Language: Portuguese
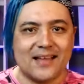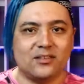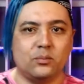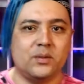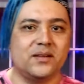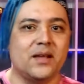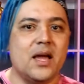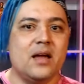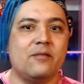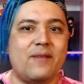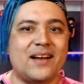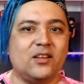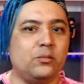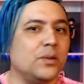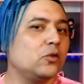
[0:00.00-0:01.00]
aspas.
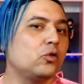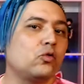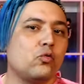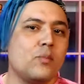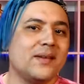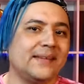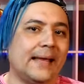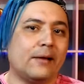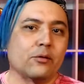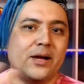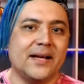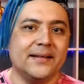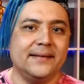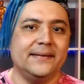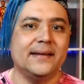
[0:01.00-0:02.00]
Várias pessoas começaram a
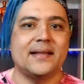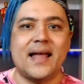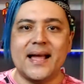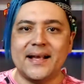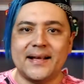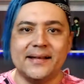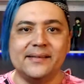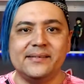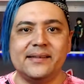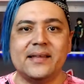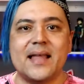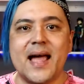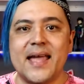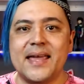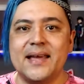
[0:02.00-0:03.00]
cancelar,
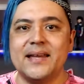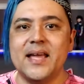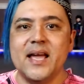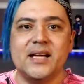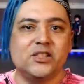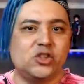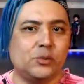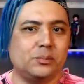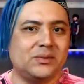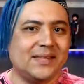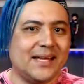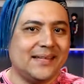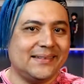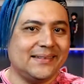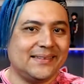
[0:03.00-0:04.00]
cancelar ele, tipo,
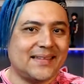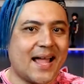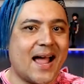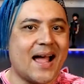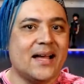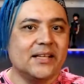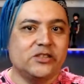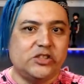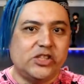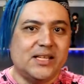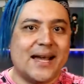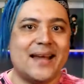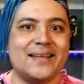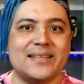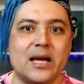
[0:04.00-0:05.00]
tentar
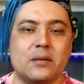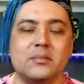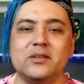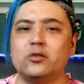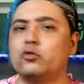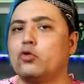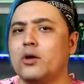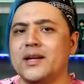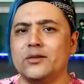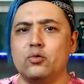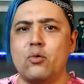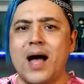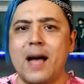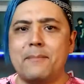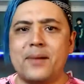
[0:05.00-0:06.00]
tirar ele da emissora,
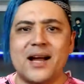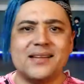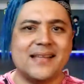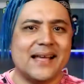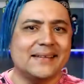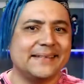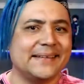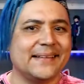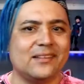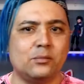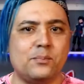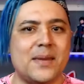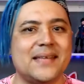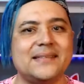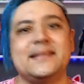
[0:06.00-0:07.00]
do ar por causa das
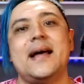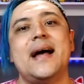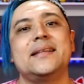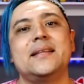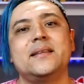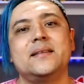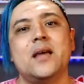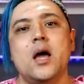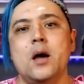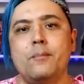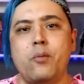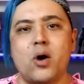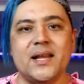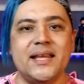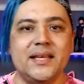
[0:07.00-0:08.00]
cenas pesadas.
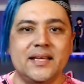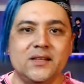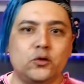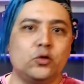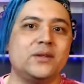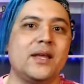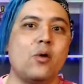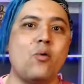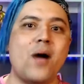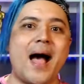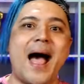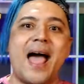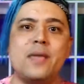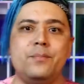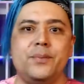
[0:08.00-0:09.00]
Porém, isso deu um
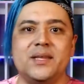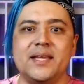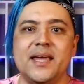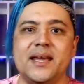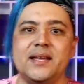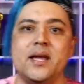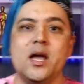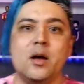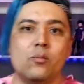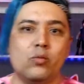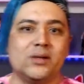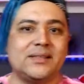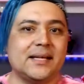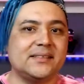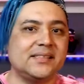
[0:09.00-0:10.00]
hype nele.
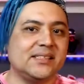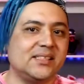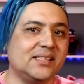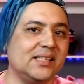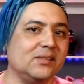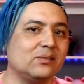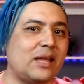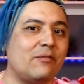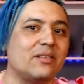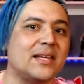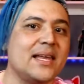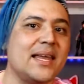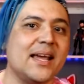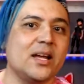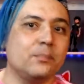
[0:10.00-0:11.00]
Muita gente que não estava
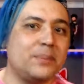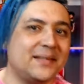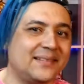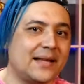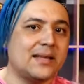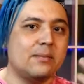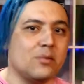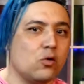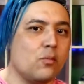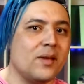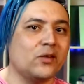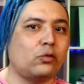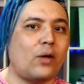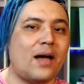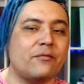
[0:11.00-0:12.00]
nem ligando para esse anime
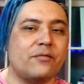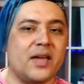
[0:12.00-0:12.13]
começou a